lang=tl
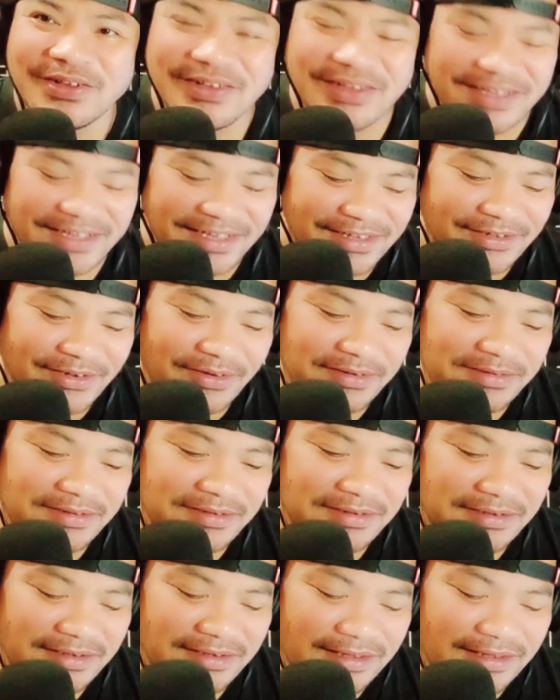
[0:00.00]
no?
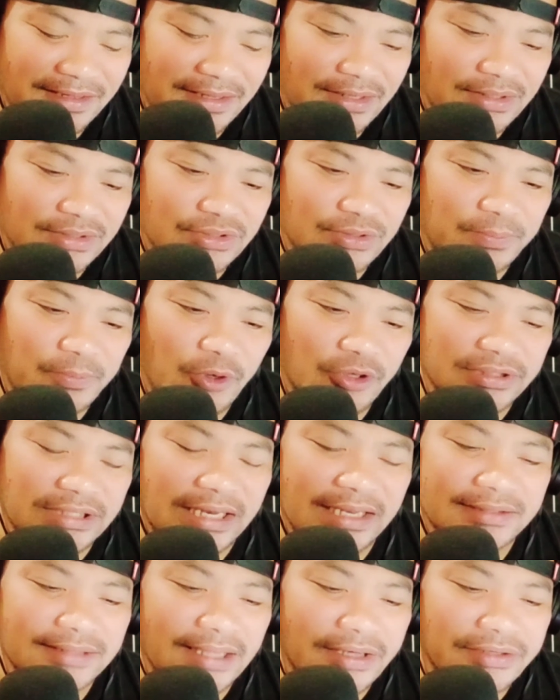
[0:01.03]
Suporta lang
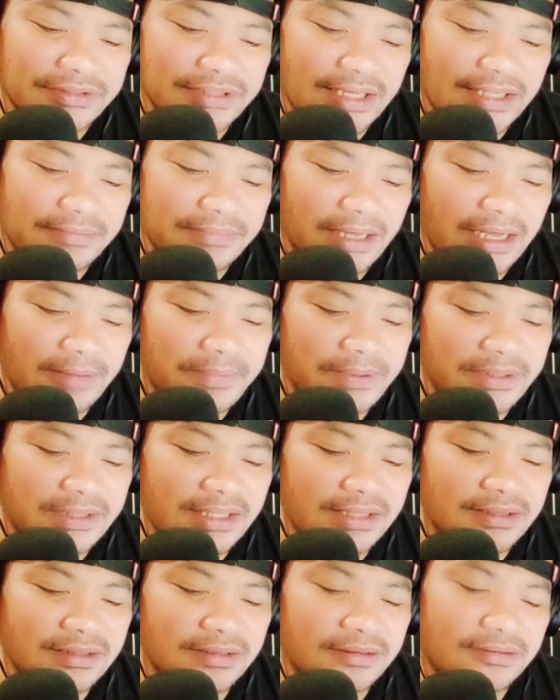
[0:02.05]
tayo diyan, mga kapatid, no?